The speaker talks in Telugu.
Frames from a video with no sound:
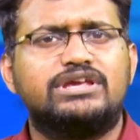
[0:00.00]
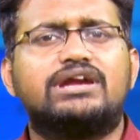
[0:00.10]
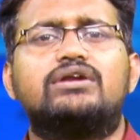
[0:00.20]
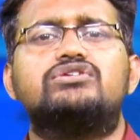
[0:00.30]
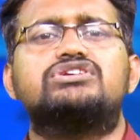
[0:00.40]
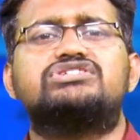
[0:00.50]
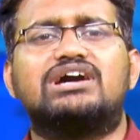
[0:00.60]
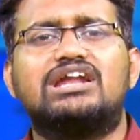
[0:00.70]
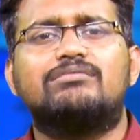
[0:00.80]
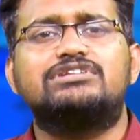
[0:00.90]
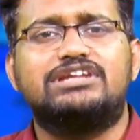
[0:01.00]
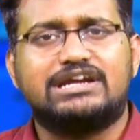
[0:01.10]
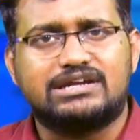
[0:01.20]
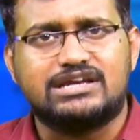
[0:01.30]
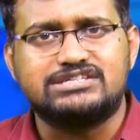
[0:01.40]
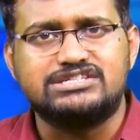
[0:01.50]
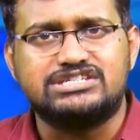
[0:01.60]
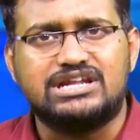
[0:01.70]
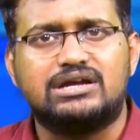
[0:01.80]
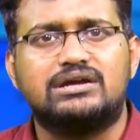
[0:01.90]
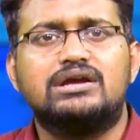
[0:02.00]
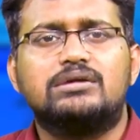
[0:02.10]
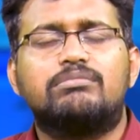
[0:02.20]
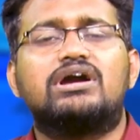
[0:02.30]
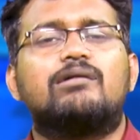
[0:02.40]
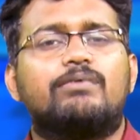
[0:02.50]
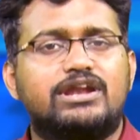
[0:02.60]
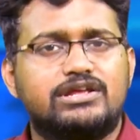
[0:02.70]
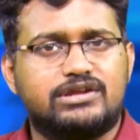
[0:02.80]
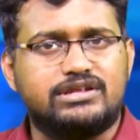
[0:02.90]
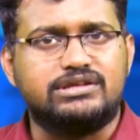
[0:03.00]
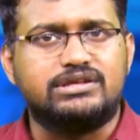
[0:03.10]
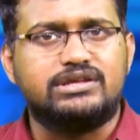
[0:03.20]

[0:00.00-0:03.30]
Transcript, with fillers: ఇక్కడ నుంచి చాలామంది టికెట్ ఆశించిన బంగాపాటే ఎదురైంది